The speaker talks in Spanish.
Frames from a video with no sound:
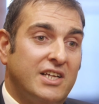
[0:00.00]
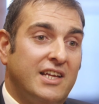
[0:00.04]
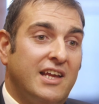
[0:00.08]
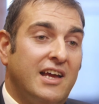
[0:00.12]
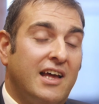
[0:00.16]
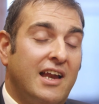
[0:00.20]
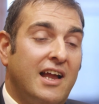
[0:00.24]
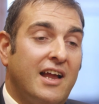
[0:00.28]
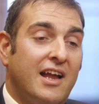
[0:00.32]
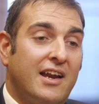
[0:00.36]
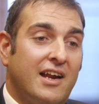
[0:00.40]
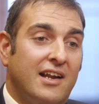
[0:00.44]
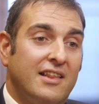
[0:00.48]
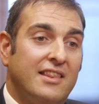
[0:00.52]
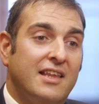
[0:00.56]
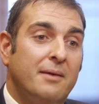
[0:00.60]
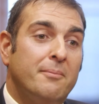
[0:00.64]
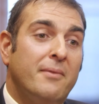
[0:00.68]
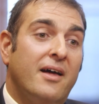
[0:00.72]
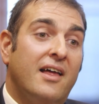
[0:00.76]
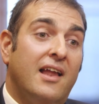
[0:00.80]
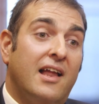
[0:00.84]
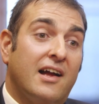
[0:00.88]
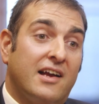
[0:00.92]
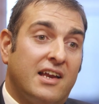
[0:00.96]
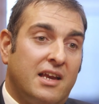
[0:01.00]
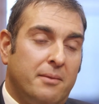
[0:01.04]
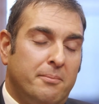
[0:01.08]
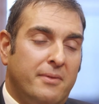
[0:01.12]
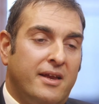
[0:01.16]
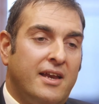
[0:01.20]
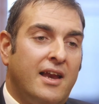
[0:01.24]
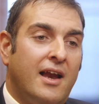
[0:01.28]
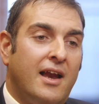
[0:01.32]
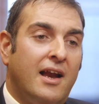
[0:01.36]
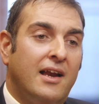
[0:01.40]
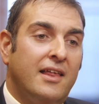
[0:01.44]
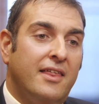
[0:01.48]
señalar el tema de la
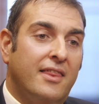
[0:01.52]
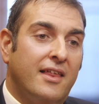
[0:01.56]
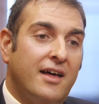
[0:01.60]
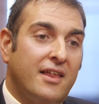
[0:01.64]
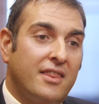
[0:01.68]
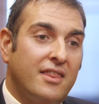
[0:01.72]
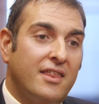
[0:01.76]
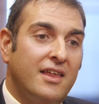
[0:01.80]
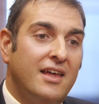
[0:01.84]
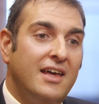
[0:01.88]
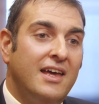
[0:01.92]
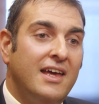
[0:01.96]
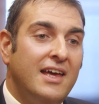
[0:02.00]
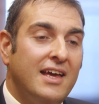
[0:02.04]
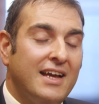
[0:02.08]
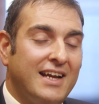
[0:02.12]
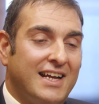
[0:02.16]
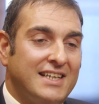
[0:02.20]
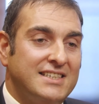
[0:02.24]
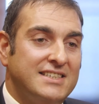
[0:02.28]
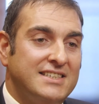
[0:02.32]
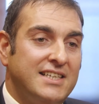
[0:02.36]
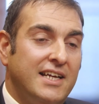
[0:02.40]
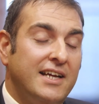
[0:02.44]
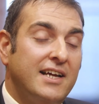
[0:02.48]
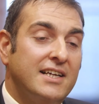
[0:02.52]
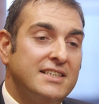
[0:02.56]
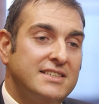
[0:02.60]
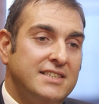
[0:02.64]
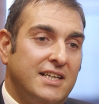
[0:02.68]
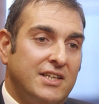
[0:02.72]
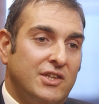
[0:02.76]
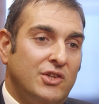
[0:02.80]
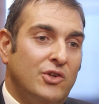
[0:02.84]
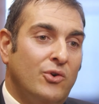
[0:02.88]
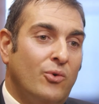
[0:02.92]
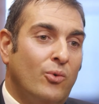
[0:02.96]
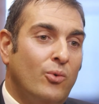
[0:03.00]
criminalidad, que sigue
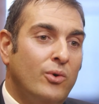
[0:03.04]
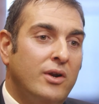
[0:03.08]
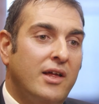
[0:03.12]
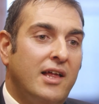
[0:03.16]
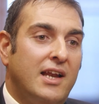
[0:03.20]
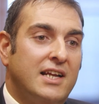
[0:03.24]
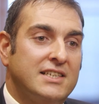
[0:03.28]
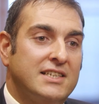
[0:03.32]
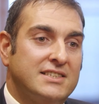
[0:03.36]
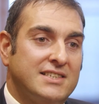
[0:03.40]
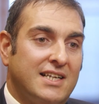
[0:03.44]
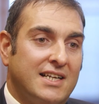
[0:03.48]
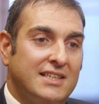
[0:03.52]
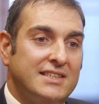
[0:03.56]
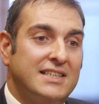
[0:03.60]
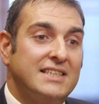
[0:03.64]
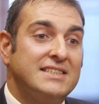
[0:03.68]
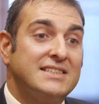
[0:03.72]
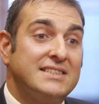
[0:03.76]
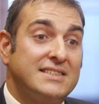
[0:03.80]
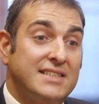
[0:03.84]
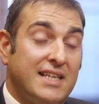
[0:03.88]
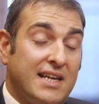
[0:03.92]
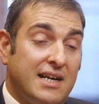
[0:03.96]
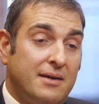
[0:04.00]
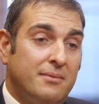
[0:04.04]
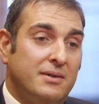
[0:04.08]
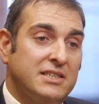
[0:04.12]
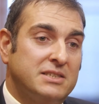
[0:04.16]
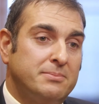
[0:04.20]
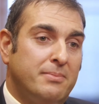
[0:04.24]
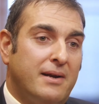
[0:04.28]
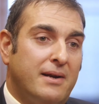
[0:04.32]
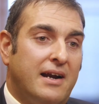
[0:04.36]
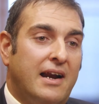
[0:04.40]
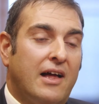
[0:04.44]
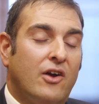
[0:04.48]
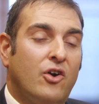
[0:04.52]
siendo una de las grandes trabas
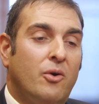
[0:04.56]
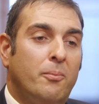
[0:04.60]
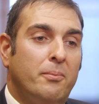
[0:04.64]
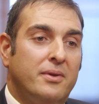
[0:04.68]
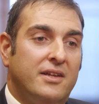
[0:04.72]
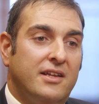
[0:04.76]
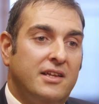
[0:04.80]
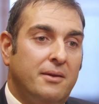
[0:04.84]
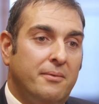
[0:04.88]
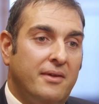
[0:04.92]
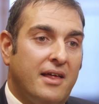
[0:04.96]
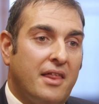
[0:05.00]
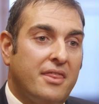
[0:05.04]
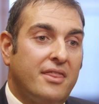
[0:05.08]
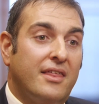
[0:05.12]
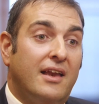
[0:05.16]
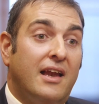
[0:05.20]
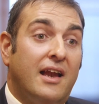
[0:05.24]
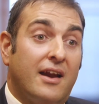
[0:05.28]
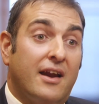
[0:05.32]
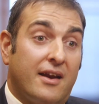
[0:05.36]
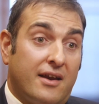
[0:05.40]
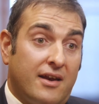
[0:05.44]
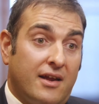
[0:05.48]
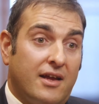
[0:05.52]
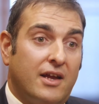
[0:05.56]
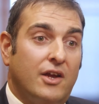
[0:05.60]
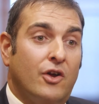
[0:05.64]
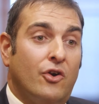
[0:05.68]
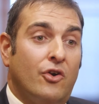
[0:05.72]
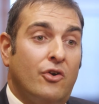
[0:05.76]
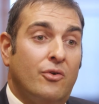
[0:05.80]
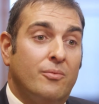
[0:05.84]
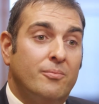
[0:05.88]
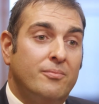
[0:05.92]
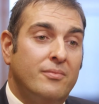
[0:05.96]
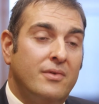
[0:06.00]
para la competitividad en la región.